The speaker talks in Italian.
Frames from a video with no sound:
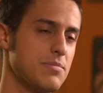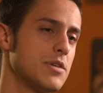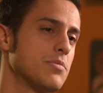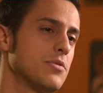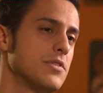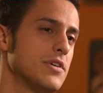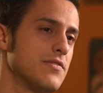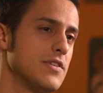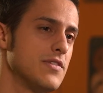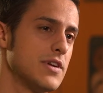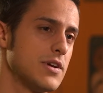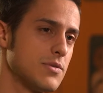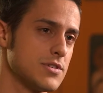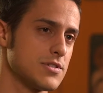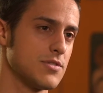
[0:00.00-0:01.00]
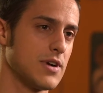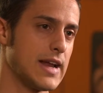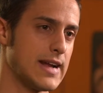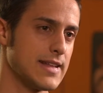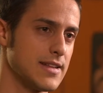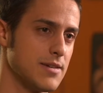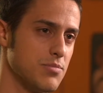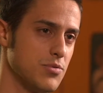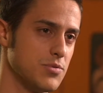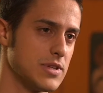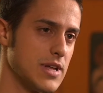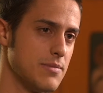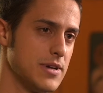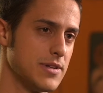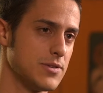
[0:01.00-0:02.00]
per poter vivere questo grande
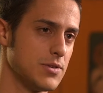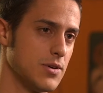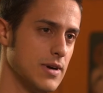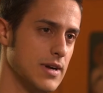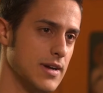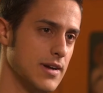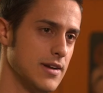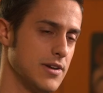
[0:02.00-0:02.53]
appuntamento